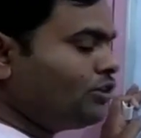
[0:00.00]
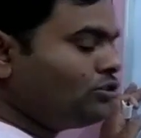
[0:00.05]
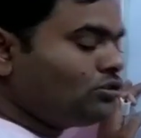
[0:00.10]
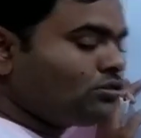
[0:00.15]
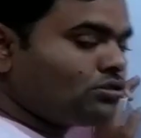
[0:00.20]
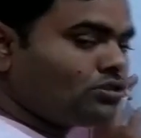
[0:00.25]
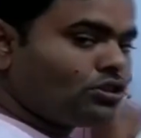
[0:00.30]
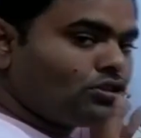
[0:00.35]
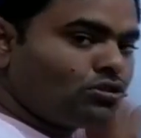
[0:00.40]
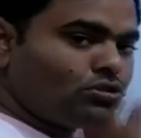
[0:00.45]
कि जो
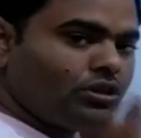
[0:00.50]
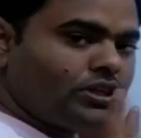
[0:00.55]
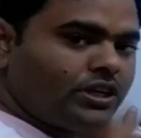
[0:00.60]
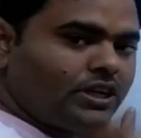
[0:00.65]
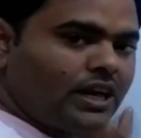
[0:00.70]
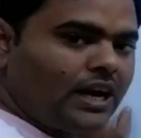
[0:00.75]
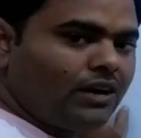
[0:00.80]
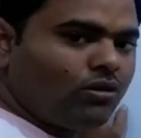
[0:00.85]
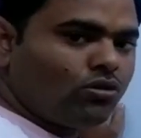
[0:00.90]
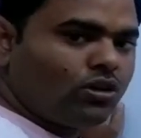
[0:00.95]

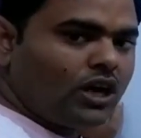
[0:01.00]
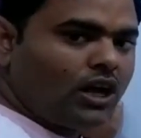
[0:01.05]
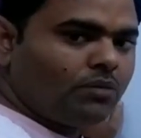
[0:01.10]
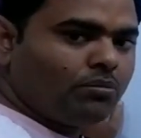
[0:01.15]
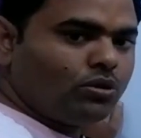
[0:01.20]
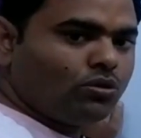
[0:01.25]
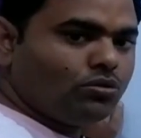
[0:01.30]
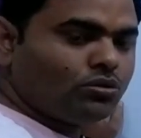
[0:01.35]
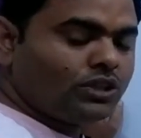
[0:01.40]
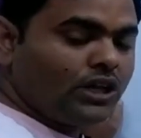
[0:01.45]
सेचुरेटेड
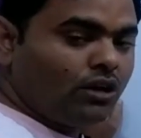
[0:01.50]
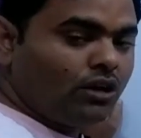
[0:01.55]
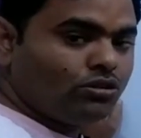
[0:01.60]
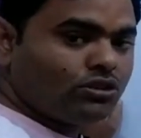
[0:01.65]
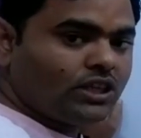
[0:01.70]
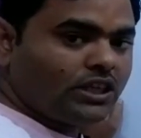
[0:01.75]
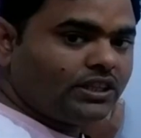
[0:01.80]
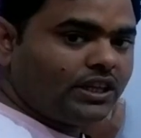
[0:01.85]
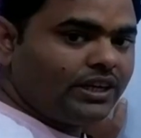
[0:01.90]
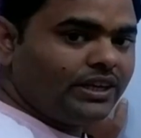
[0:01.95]
हाइड्रोकार्बन होता है वो
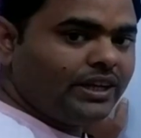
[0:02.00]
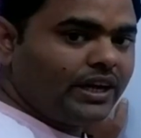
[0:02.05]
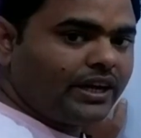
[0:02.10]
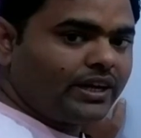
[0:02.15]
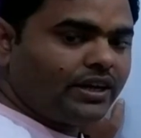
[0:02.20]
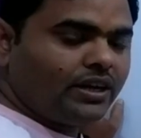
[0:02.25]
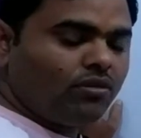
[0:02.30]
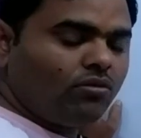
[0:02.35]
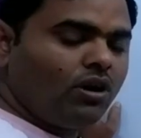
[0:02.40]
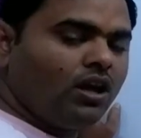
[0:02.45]
ज़्यादा
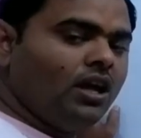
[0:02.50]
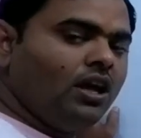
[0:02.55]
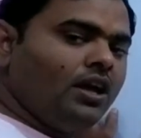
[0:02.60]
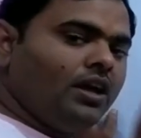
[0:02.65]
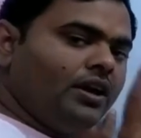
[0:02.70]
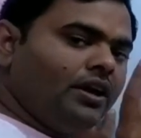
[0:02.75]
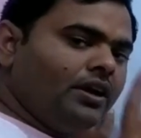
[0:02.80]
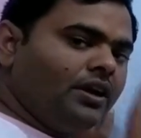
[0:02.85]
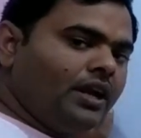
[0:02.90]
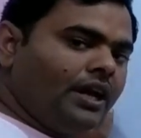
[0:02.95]
रिएक्टिव
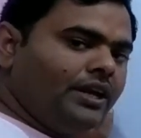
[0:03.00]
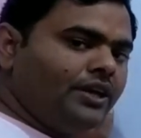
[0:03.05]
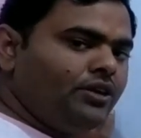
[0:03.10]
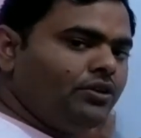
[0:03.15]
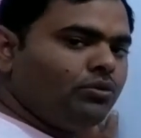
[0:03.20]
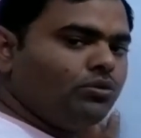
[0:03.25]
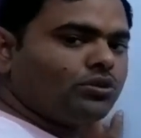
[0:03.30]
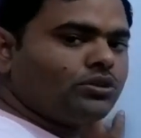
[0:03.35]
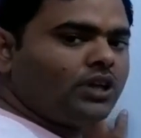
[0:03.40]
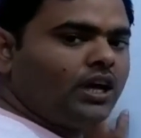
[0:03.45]
नहीं
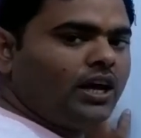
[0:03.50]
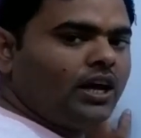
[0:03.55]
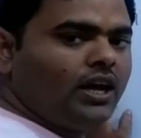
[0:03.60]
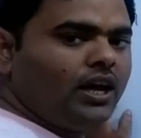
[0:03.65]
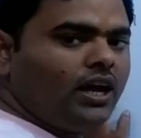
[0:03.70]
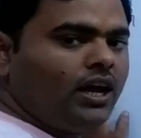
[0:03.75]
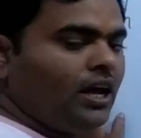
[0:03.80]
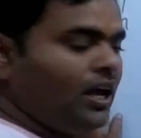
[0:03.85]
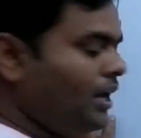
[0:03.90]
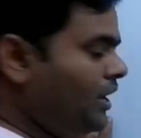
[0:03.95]
होता
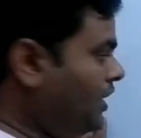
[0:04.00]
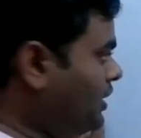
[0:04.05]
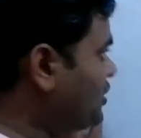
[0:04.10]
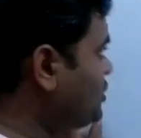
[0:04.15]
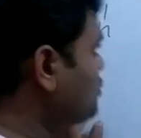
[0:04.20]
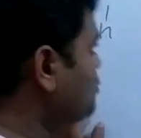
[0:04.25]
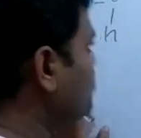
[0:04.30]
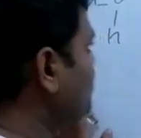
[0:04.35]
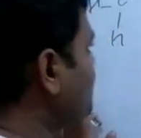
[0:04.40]
है इस